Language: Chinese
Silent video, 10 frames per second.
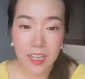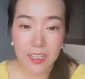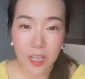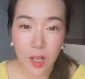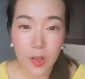
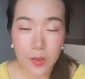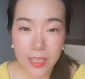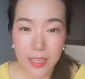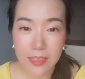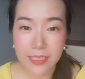啊，然
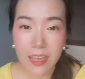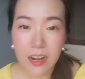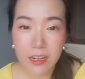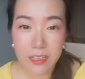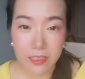后呢，第
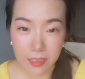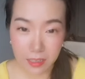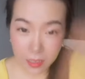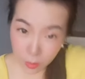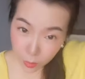二个
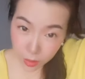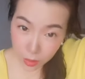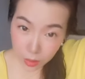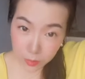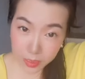问
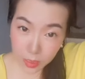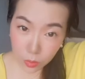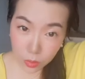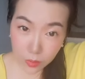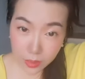的比较
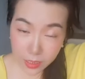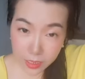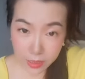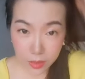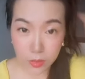多的问
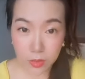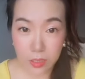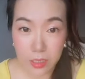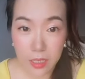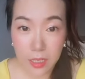题呢，就
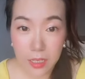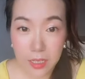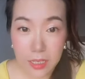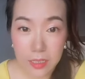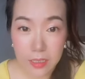是，
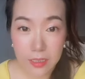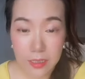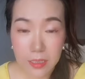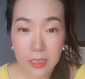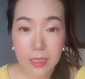
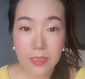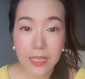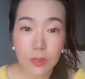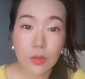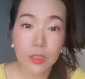嗯，
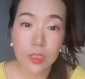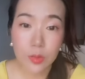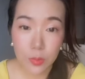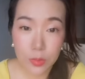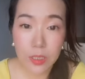大壮
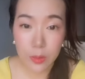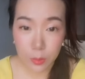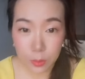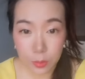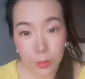是如何
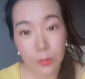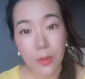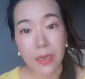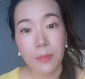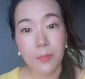学
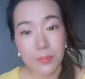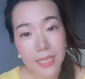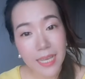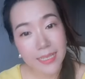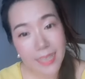会
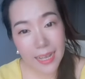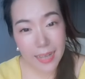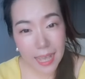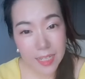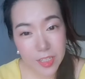不在
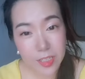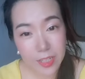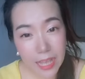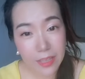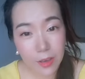家拉屎
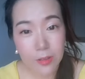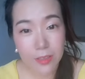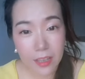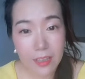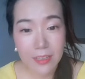拉
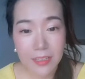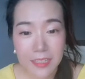尿的？